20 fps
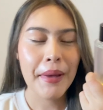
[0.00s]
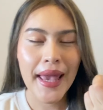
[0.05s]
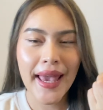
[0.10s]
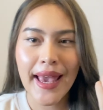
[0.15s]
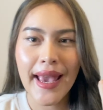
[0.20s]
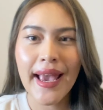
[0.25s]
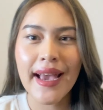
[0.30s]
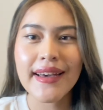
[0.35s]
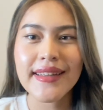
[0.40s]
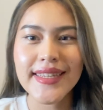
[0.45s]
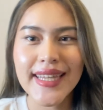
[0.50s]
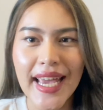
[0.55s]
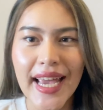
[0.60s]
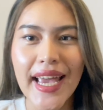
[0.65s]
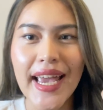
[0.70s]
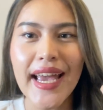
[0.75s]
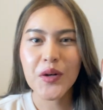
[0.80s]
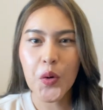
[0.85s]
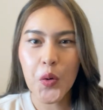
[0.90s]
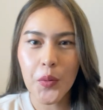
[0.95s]
แพงแต่
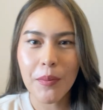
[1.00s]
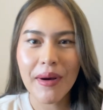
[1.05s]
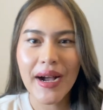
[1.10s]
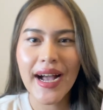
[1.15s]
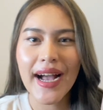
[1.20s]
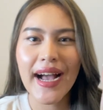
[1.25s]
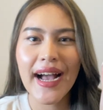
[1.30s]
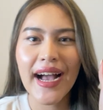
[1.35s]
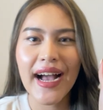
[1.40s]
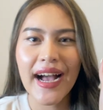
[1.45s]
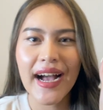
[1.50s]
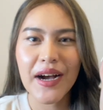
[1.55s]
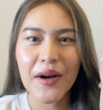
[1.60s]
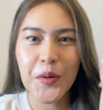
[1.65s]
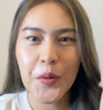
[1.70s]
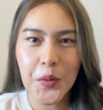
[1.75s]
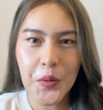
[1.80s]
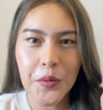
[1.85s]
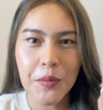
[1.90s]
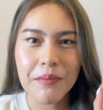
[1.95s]
คุ้มค่า
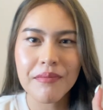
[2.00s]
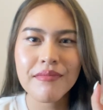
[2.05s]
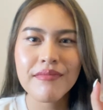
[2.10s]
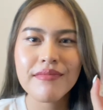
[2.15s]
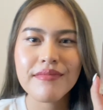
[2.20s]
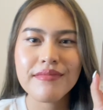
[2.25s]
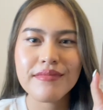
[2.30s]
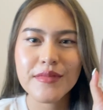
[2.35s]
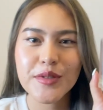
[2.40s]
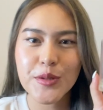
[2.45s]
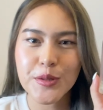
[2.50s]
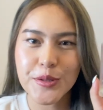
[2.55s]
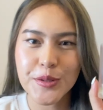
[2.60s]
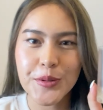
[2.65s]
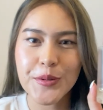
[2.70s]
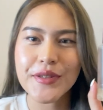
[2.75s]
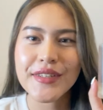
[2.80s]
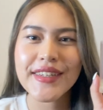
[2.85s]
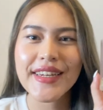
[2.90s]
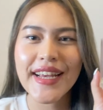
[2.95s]
คุ้ม
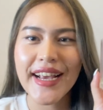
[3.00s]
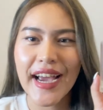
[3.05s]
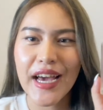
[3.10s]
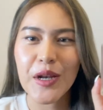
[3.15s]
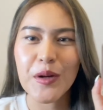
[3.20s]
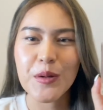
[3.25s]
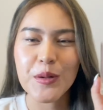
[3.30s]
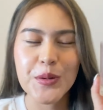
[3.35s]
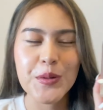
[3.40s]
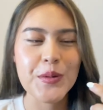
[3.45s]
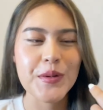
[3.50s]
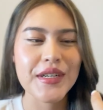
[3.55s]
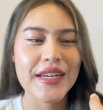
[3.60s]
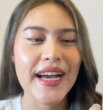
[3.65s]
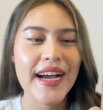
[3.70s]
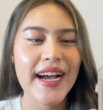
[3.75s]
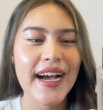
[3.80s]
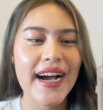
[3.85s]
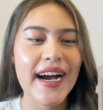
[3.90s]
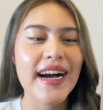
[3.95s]
สุดๆในการลงทุน
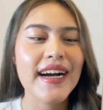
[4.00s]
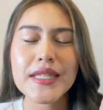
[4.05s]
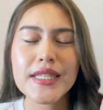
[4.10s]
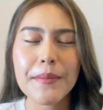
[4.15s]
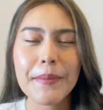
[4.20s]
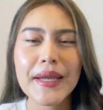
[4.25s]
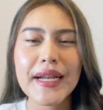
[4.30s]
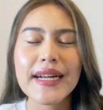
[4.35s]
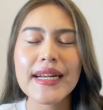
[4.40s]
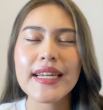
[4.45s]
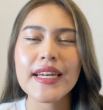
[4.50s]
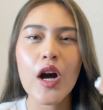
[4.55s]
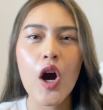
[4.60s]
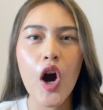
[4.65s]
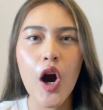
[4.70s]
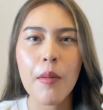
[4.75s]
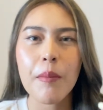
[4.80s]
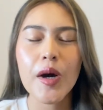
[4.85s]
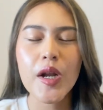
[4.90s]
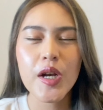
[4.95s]
นะคะจะเป็นกลิ่นห
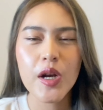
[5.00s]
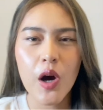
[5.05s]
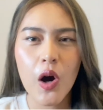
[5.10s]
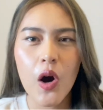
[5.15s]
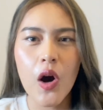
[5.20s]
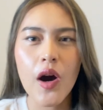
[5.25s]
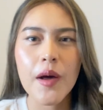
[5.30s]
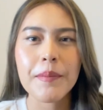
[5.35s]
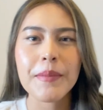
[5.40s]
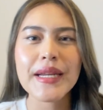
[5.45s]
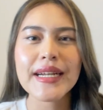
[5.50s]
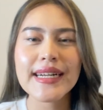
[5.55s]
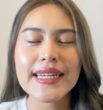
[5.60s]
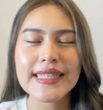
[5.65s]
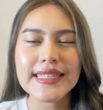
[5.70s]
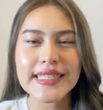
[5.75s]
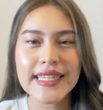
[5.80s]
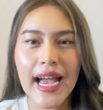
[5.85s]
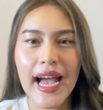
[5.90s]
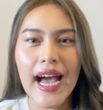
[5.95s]
อมอ่อนๆเป็นก
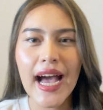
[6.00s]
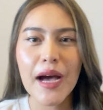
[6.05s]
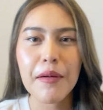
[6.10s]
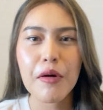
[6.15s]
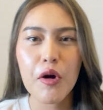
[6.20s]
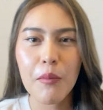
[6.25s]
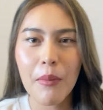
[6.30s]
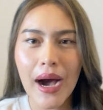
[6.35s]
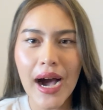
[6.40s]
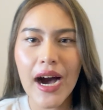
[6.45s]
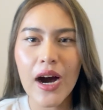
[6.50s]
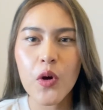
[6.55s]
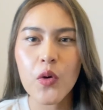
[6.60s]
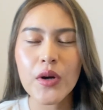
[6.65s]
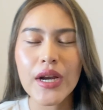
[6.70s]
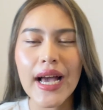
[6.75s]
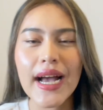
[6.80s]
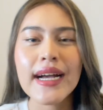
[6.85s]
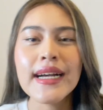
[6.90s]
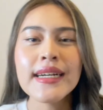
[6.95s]
ลิ่นชา
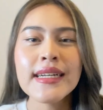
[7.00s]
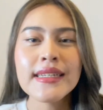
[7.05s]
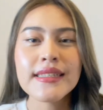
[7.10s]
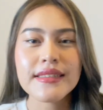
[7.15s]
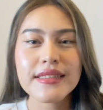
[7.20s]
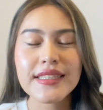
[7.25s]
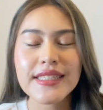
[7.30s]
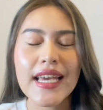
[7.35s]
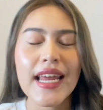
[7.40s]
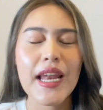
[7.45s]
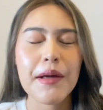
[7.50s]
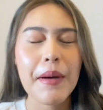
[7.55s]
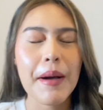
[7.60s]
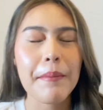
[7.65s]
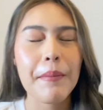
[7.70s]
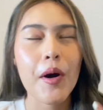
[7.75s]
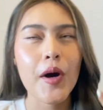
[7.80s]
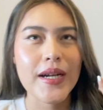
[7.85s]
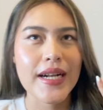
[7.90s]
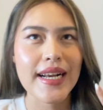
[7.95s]
เบาๆนะซึ่งใช้แล้วแบ
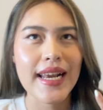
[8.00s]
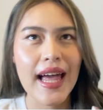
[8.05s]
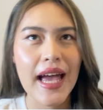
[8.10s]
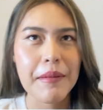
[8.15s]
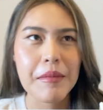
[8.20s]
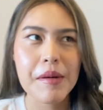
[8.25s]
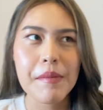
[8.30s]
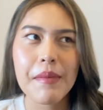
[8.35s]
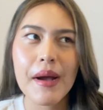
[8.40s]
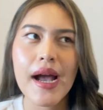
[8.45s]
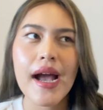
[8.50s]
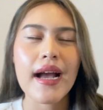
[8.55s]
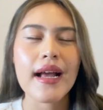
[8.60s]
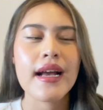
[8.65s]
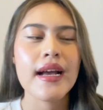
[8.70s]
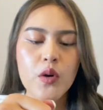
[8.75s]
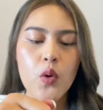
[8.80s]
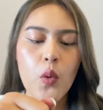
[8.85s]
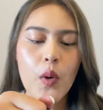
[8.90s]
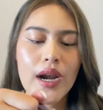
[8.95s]
บผ่อนคลายมา
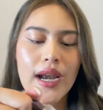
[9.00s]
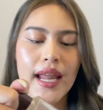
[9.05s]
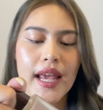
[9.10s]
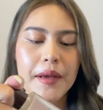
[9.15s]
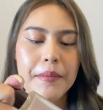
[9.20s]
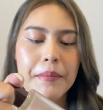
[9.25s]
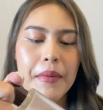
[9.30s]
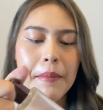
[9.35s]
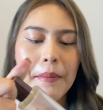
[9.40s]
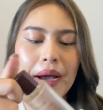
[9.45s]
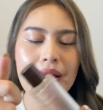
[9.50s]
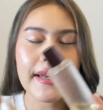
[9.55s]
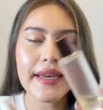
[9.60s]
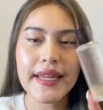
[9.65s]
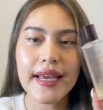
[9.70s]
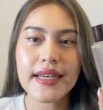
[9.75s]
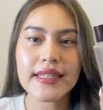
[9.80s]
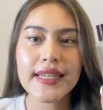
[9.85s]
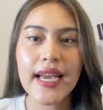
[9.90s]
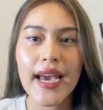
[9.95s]
กๆขวดเล็กประมาณ
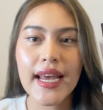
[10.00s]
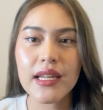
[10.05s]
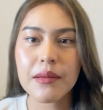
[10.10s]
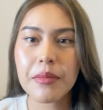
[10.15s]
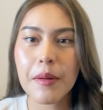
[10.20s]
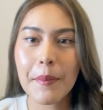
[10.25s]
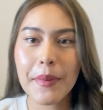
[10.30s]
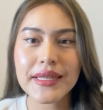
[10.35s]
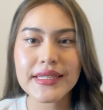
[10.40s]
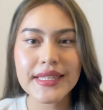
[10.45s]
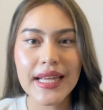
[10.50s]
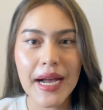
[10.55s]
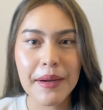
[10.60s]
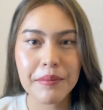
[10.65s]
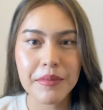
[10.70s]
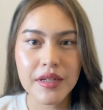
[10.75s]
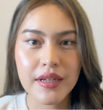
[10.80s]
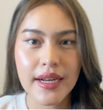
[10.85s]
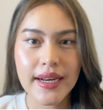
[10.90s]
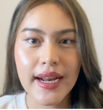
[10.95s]
นี้ใช้ได้ประมาณสา
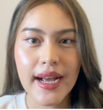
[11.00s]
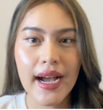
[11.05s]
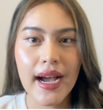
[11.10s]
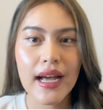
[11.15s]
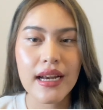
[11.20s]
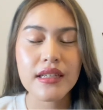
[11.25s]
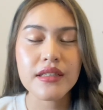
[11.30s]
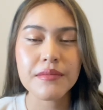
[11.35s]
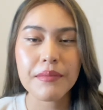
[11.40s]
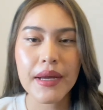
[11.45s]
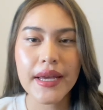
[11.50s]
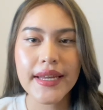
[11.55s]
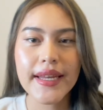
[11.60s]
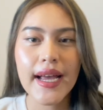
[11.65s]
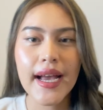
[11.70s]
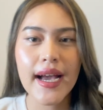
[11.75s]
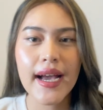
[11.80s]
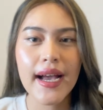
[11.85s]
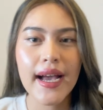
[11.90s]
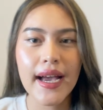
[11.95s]
มเดือนนะคะหรือไม่
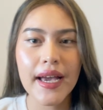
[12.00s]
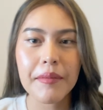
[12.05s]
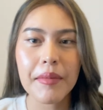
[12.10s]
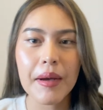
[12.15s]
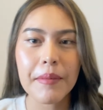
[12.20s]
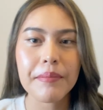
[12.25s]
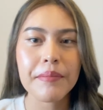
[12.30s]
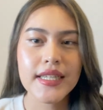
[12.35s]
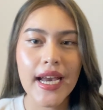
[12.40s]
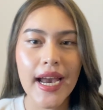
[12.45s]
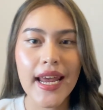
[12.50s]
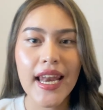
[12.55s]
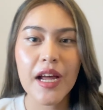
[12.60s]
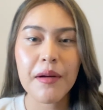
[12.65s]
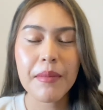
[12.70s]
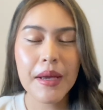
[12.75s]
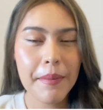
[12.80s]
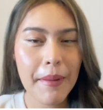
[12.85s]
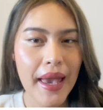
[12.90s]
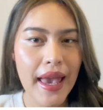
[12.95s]
ถ้าใครแบบใช้แล้
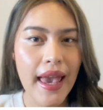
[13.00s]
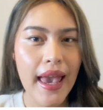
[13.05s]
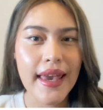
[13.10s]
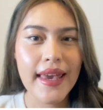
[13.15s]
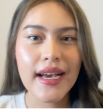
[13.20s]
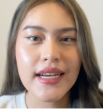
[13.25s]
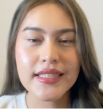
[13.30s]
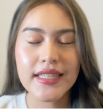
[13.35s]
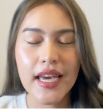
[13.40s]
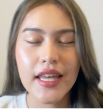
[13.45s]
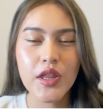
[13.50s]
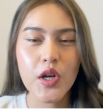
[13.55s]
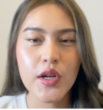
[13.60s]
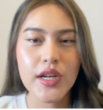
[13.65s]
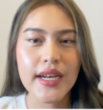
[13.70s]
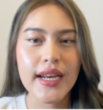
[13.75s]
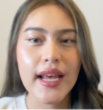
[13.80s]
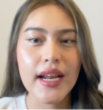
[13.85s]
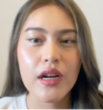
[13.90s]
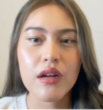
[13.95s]
วไม่แพ้อยากใช้ตอน
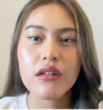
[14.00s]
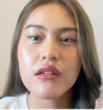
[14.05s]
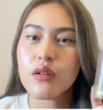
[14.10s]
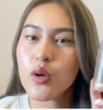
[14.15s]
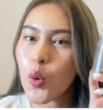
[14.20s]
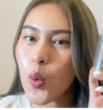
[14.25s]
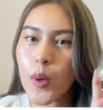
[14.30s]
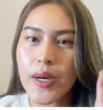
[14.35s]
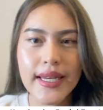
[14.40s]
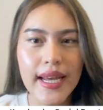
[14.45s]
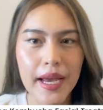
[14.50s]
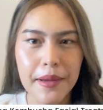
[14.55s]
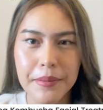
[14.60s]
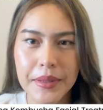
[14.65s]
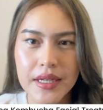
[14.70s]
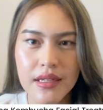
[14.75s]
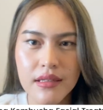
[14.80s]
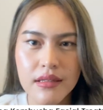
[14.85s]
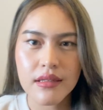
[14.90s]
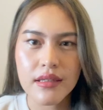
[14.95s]
นานๆก็คือขวดใหญ่
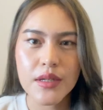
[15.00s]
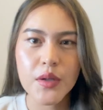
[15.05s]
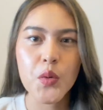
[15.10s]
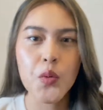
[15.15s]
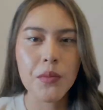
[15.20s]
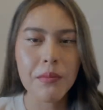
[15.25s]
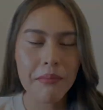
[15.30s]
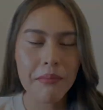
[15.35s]
ไปเลยคุ้ม